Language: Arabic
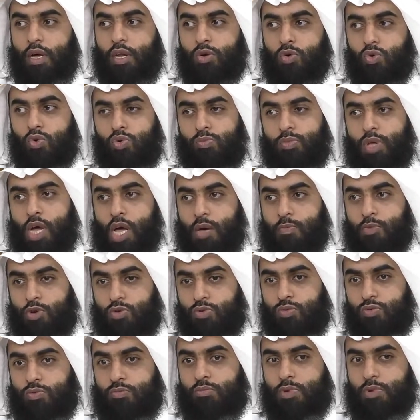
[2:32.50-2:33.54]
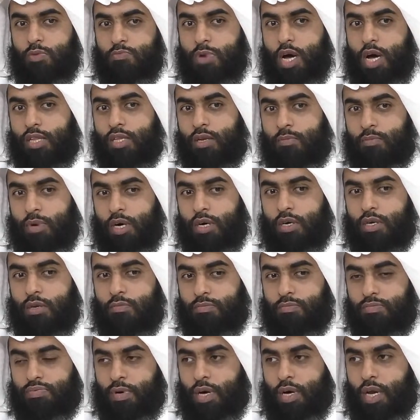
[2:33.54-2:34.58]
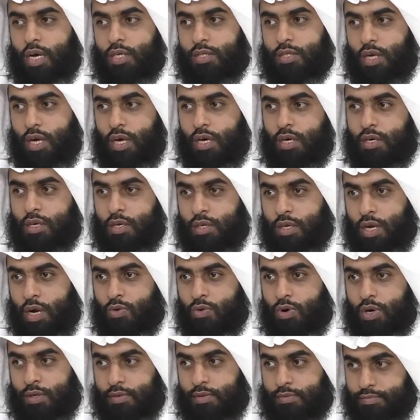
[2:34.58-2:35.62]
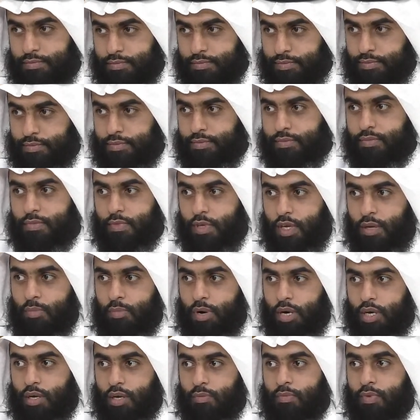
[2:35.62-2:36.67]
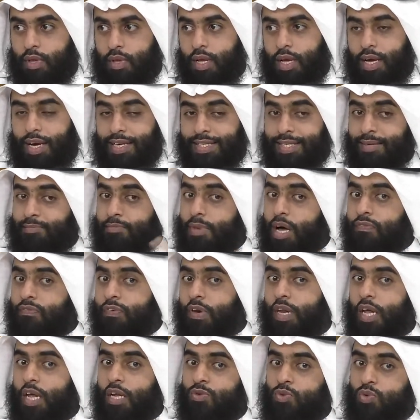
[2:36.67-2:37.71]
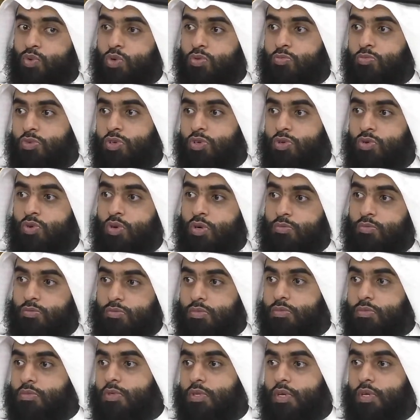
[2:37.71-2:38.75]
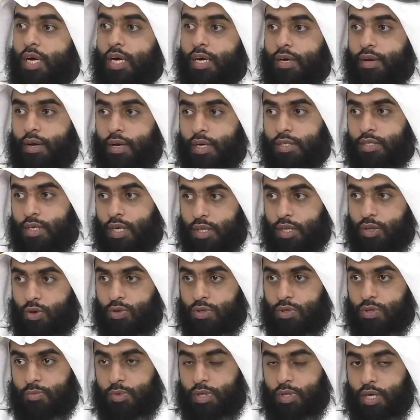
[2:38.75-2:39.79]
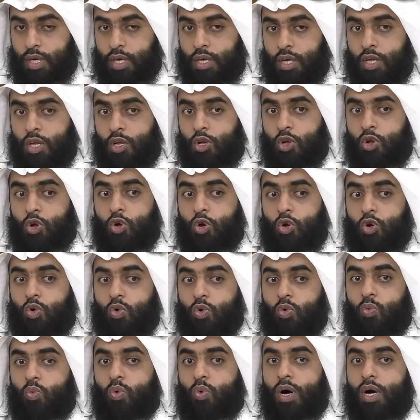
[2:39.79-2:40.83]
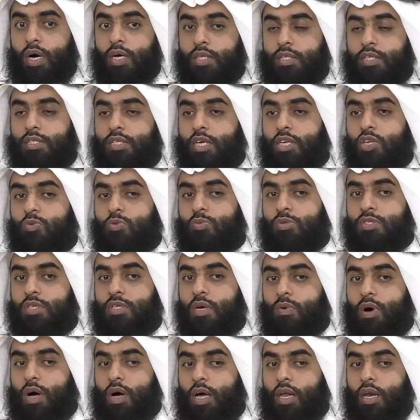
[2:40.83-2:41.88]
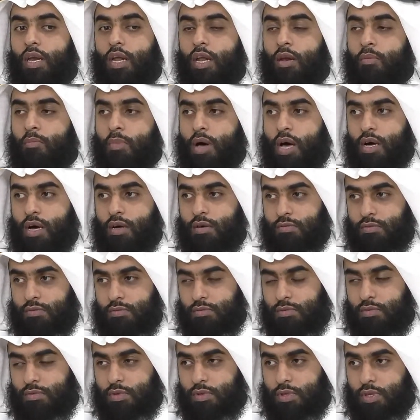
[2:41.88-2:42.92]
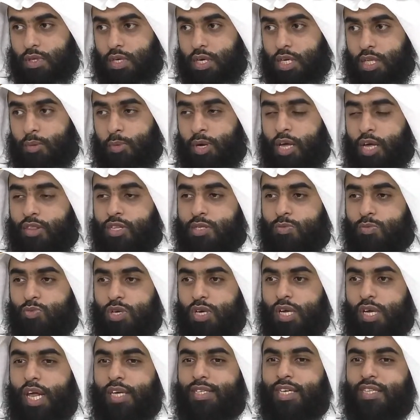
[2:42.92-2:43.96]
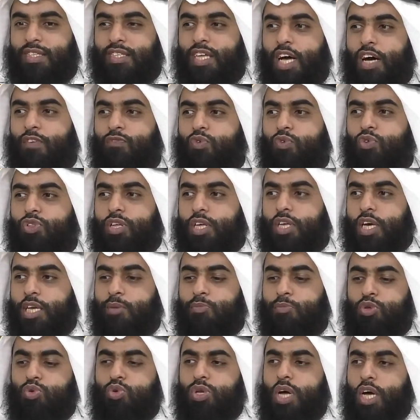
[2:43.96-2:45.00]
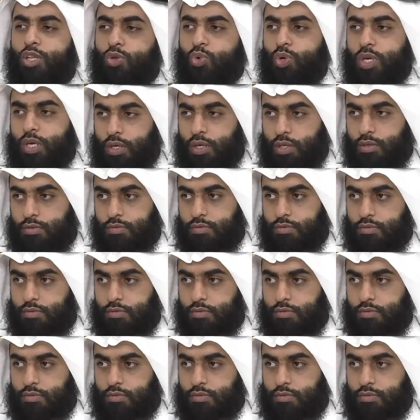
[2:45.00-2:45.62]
أنا أقول لهم دائما من بعد المغرب خلاص آخر قهوة المغرب عشان ما في الليل تقوم من النوم رايح راجع دورة المياه وتجنب السوائل الماء طبعا هذه يسمونها علاجات تحفظية يعني بدون أدوية